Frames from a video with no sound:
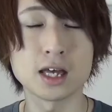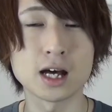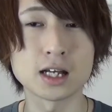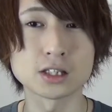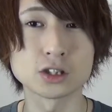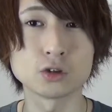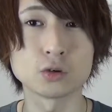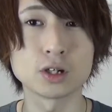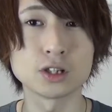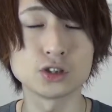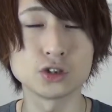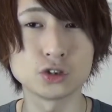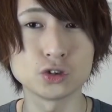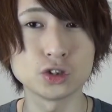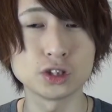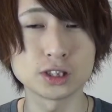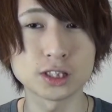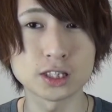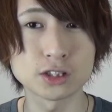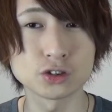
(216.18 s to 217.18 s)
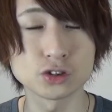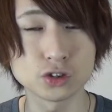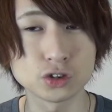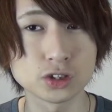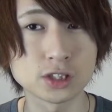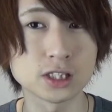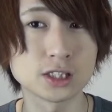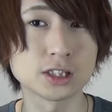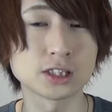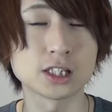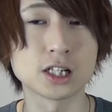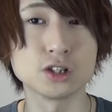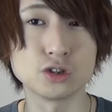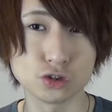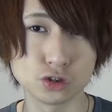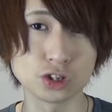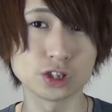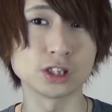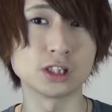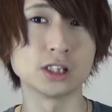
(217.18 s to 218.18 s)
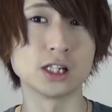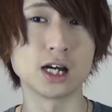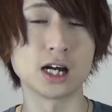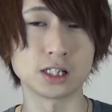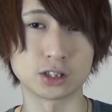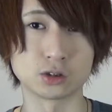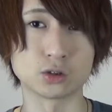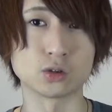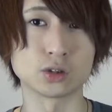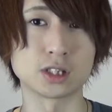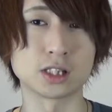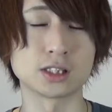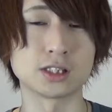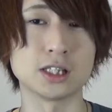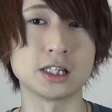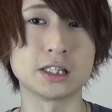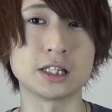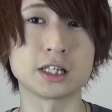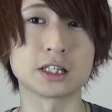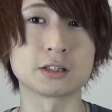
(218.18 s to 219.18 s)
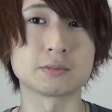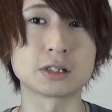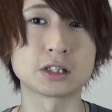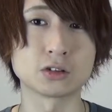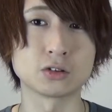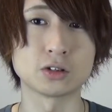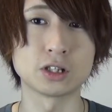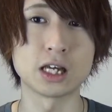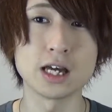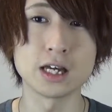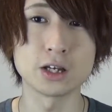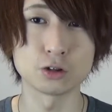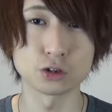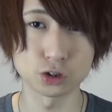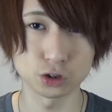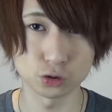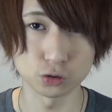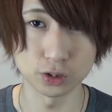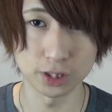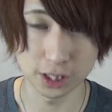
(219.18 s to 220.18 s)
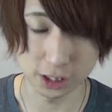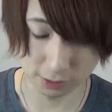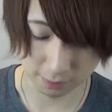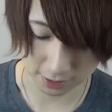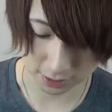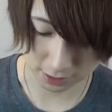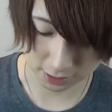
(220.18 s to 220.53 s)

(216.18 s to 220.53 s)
発送が11月13日から順次発送させていただきますので、よろしくお願いしま